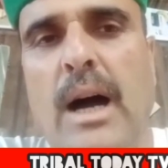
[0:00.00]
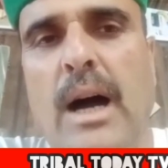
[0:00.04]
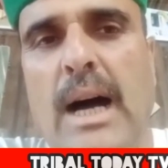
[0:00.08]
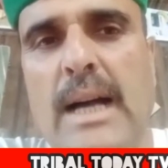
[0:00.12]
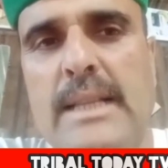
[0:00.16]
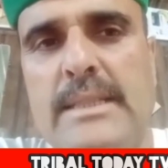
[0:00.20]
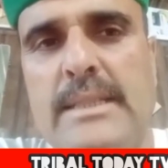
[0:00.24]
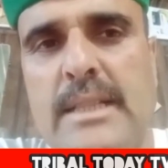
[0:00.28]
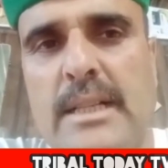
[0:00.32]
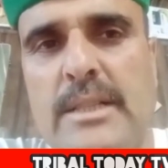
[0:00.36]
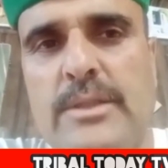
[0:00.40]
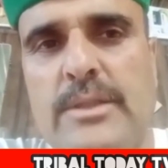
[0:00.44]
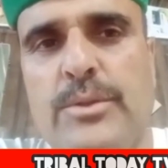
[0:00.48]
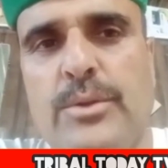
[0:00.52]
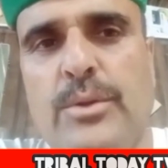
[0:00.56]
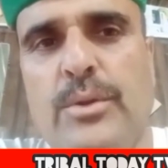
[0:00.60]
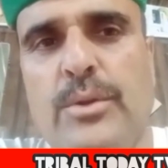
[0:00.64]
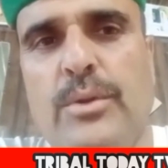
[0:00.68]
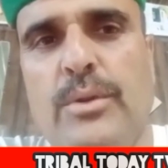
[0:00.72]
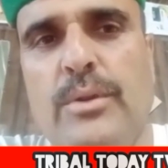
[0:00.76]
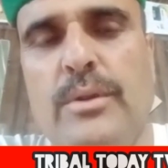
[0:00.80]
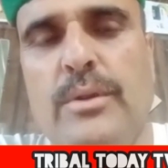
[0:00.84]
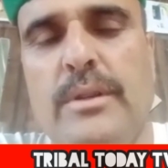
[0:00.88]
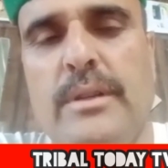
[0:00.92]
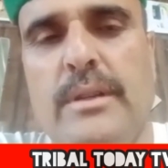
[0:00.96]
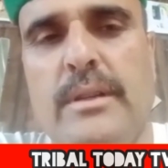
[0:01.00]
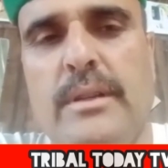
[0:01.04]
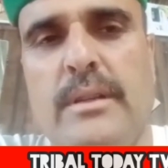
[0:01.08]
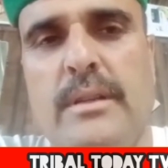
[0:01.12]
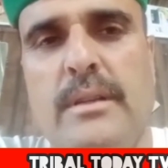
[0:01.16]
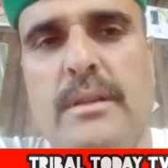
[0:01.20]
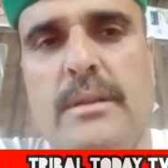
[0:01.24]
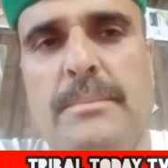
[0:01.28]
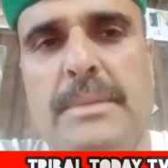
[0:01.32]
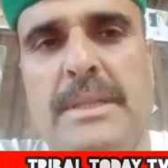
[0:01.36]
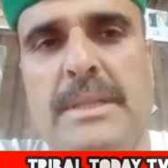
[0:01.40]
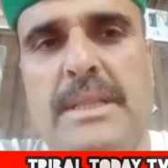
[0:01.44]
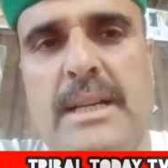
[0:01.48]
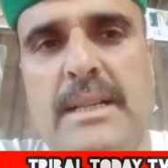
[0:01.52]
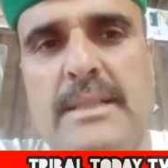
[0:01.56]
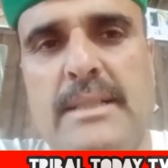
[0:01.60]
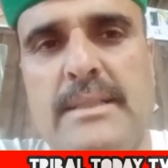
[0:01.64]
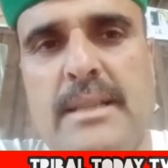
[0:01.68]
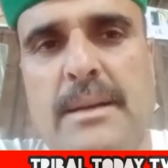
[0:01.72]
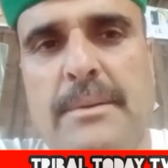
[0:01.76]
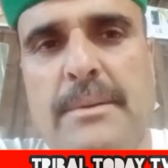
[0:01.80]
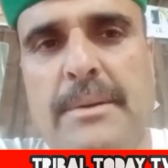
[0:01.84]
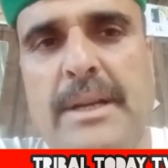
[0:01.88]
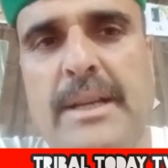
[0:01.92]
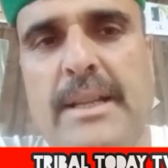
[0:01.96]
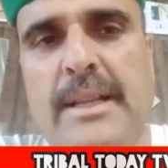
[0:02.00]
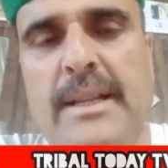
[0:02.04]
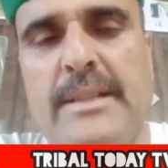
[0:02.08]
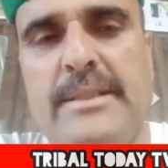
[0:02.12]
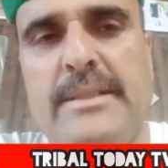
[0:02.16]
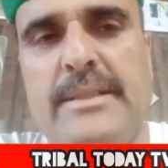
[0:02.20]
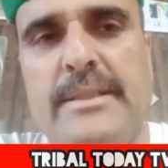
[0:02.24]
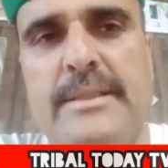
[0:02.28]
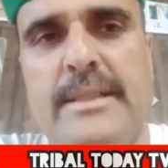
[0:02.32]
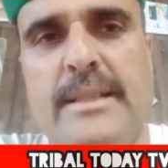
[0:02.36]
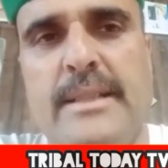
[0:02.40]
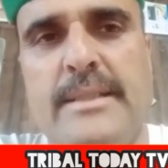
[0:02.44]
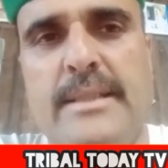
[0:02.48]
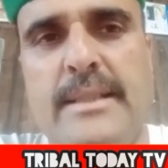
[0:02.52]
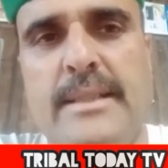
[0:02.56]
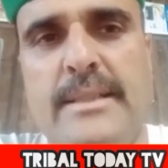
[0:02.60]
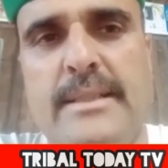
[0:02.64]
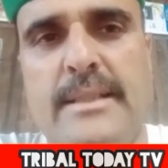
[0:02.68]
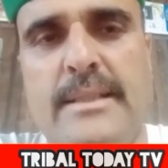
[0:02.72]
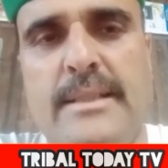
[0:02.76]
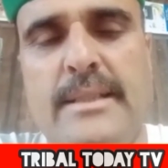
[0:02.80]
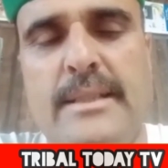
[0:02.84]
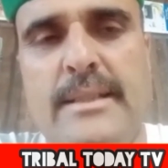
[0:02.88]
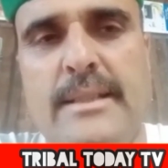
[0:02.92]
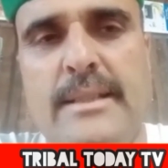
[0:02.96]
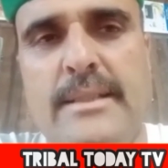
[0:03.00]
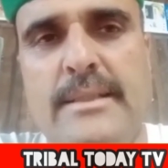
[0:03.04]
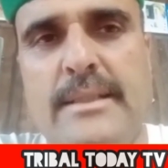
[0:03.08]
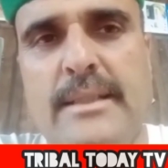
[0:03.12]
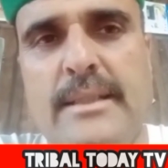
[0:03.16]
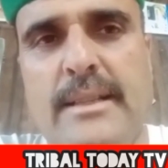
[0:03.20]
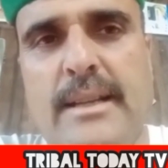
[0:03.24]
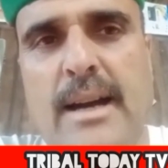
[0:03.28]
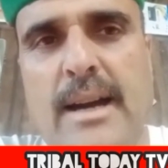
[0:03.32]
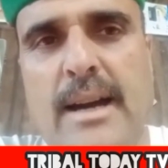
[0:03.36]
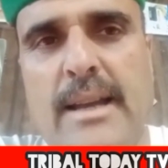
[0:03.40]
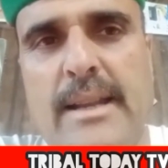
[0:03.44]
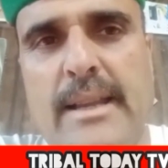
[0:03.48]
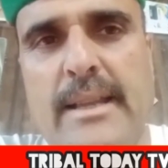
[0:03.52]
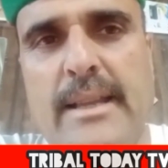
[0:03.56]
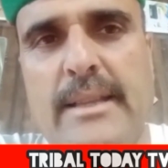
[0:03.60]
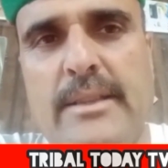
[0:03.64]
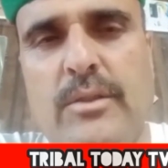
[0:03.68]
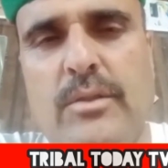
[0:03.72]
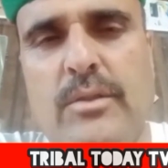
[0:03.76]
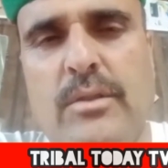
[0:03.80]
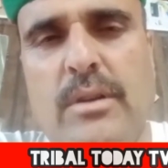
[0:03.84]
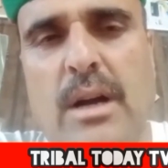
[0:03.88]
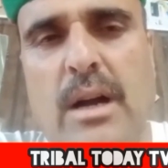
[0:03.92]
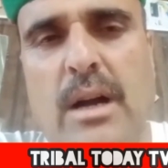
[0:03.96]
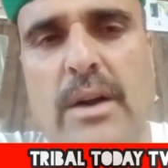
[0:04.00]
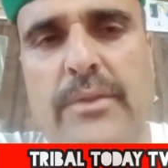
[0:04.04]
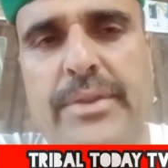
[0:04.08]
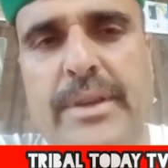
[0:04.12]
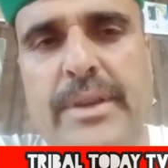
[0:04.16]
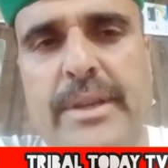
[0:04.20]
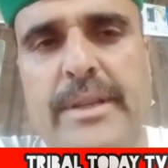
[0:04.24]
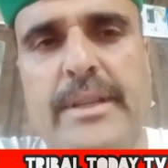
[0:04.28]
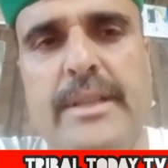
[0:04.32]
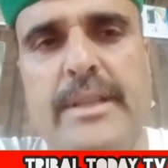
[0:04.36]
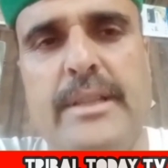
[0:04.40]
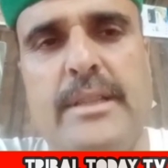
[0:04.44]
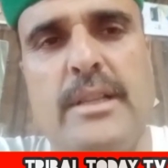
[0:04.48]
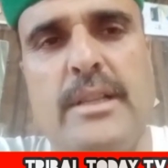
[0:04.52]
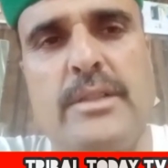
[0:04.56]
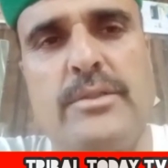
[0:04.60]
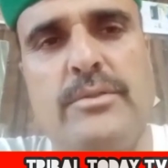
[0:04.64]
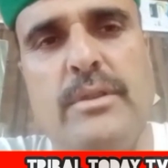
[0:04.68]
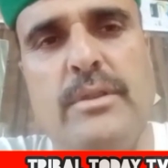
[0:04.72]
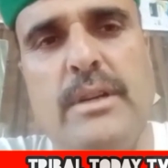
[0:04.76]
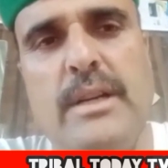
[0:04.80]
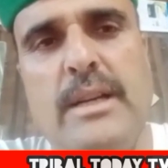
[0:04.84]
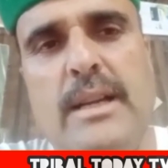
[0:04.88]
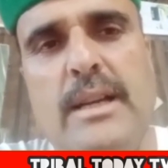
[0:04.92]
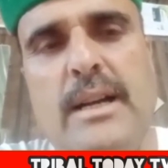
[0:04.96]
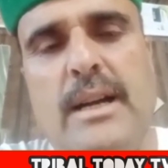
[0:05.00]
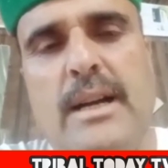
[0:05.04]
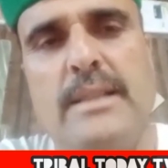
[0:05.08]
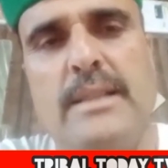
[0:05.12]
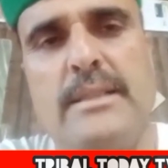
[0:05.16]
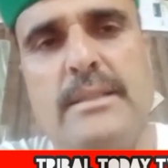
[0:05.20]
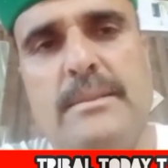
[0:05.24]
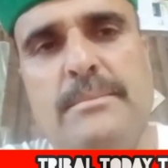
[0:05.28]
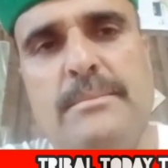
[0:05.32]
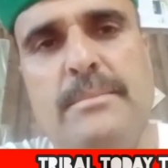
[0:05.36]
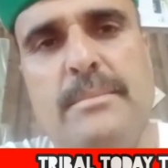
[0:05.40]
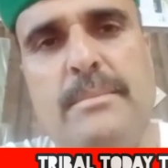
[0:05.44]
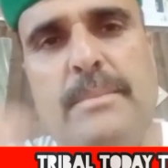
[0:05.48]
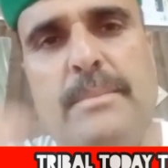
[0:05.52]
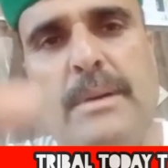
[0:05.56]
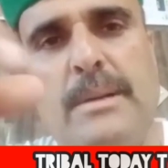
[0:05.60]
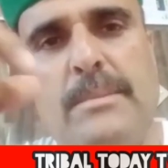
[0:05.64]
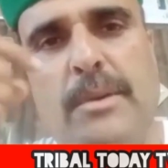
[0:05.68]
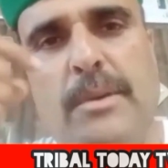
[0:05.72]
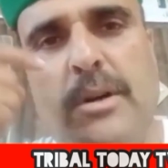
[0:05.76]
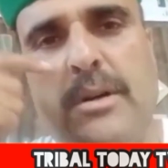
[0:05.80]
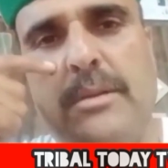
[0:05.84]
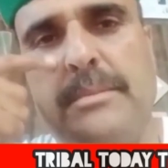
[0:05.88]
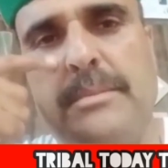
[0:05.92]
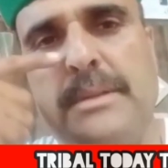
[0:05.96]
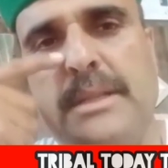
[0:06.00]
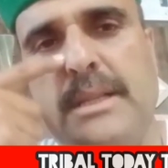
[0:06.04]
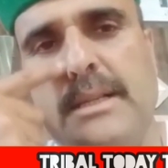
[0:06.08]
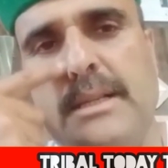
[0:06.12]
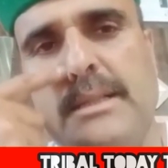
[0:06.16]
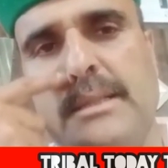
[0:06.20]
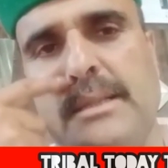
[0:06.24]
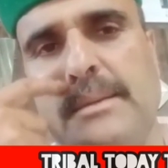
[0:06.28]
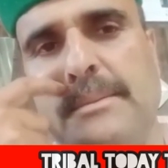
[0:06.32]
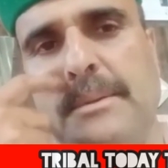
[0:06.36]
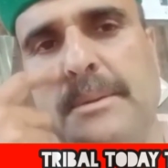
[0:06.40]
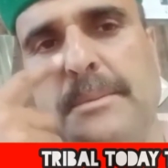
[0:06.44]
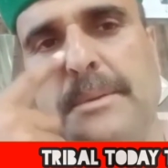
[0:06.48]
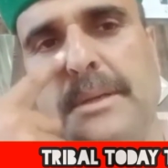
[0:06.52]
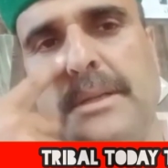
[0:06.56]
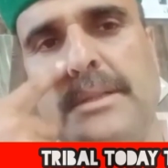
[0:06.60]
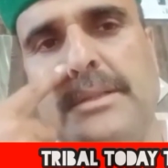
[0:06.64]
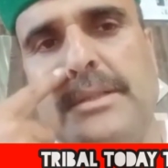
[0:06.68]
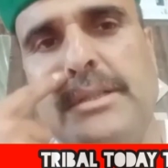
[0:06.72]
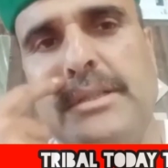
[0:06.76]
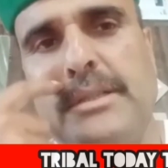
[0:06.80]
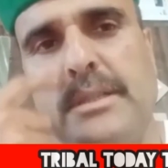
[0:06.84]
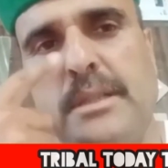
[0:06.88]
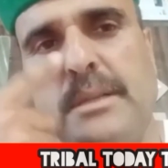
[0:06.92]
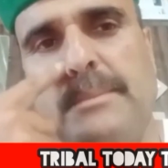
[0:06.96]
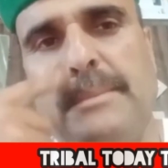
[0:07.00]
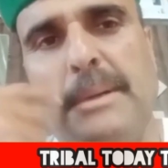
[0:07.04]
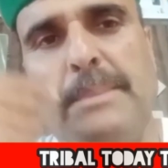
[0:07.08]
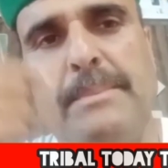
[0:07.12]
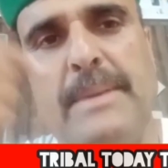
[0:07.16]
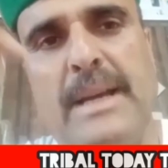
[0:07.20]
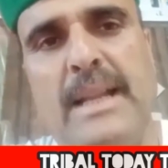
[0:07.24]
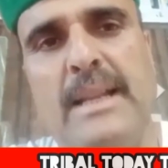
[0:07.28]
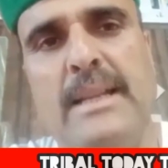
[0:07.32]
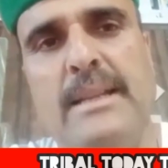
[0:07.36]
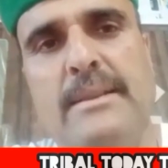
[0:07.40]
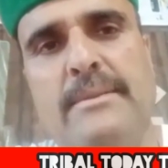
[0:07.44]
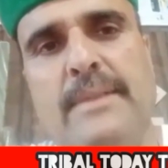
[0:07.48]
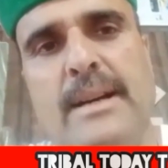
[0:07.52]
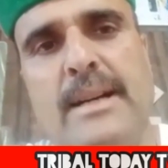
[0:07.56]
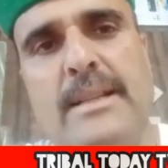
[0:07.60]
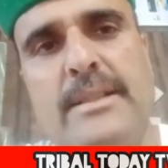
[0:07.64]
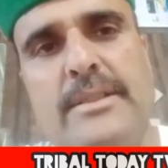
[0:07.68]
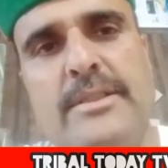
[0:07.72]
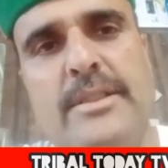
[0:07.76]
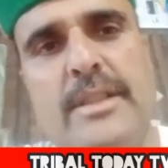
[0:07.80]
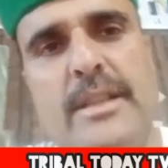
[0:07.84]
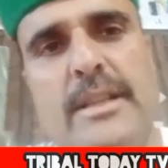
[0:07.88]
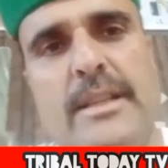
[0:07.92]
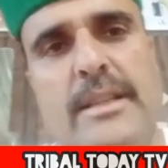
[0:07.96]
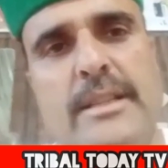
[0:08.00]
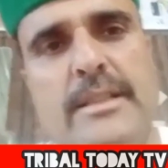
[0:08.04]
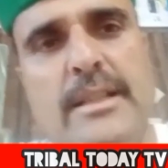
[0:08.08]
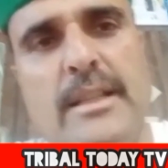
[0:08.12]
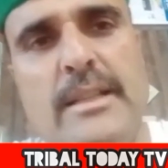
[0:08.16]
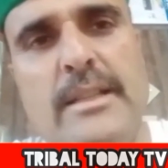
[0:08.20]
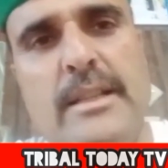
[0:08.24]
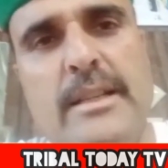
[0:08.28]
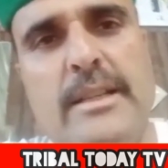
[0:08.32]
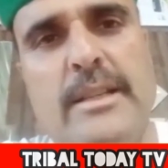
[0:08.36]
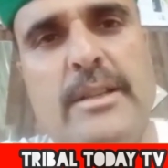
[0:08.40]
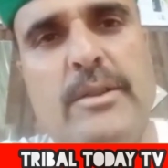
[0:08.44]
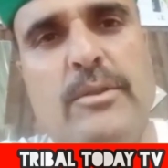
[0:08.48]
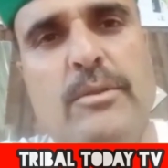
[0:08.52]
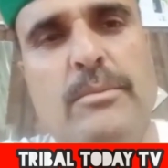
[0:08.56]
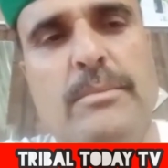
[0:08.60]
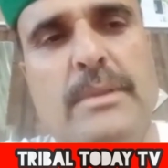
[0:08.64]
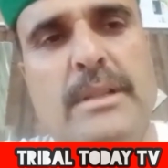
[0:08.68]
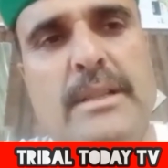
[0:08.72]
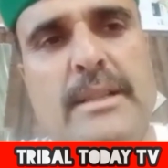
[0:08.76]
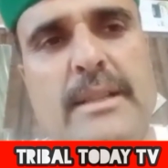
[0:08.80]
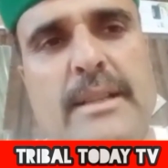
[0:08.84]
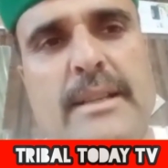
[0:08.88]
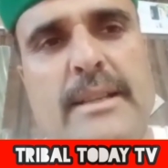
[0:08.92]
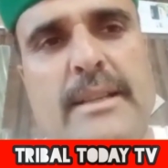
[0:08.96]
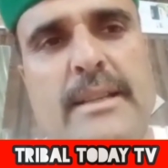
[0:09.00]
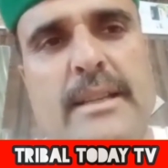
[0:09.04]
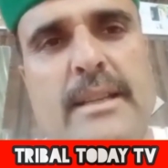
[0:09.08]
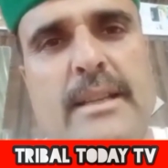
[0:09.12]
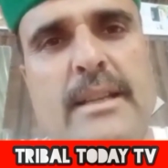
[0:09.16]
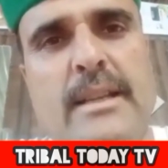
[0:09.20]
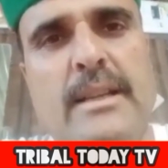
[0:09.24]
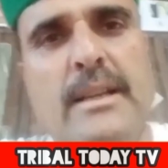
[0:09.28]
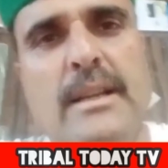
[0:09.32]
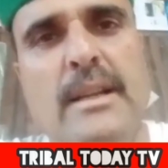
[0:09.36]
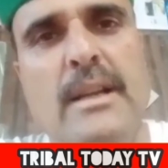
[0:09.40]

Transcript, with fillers: आजकल जो विधानसभा के इलेक्शन जैसे जैसे नज़दीक आ रहे हैं तो काफ़ी नेता जो हैं आज भरमौर विधानसभा क्षेत्र में पहली बार इतने नेता देखने को मिल रहे हैं कि